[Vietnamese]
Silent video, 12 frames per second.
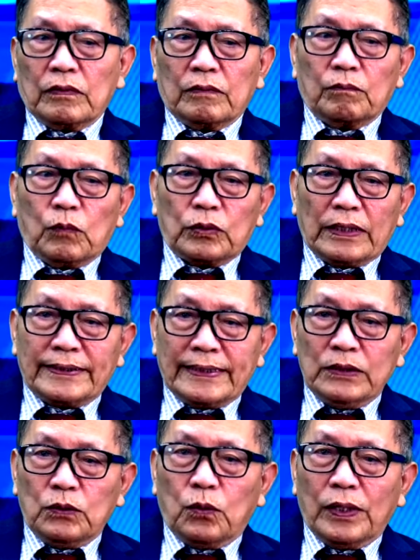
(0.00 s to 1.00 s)
bộ tài
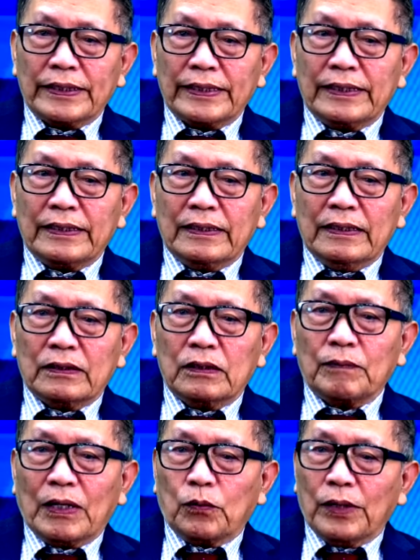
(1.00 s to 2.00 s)
chính của Hoa Kỳ thương
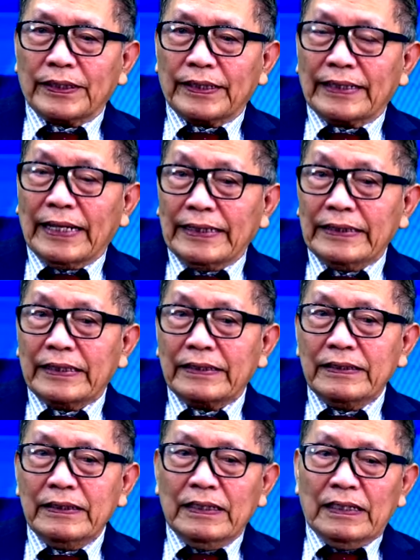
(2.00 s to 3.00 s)
mại Hoa Kỳ đẩy ý
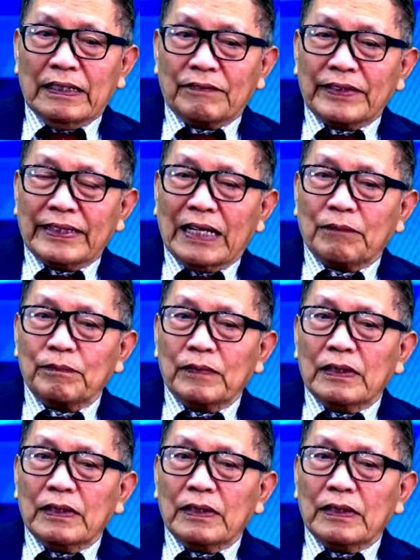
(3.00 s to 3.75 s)
tới là Việt Nam